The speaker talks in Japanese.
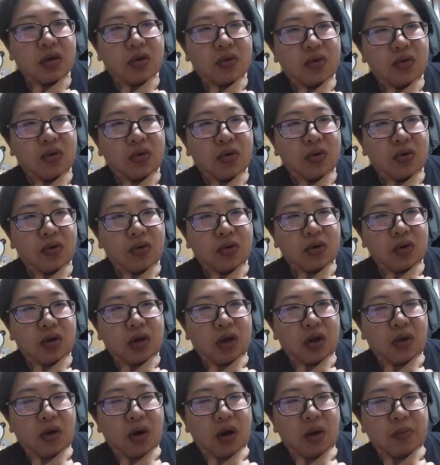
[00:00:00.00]
こ
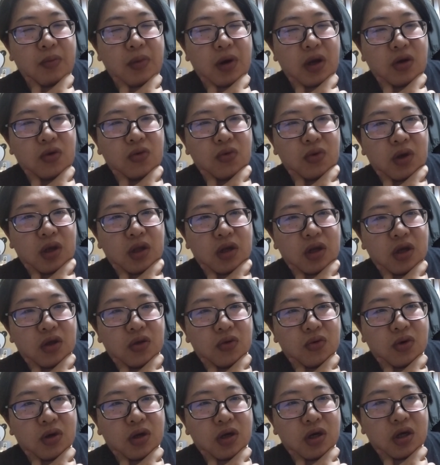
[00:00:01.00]
れはあんまり受けない
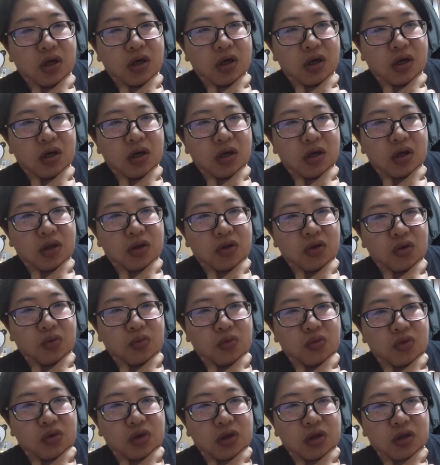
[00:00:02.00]
のかなと
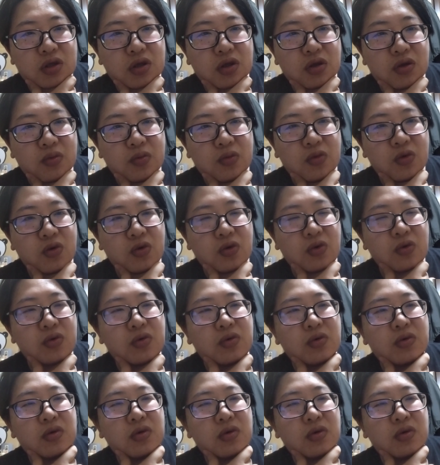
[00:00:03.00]
思うんですけども、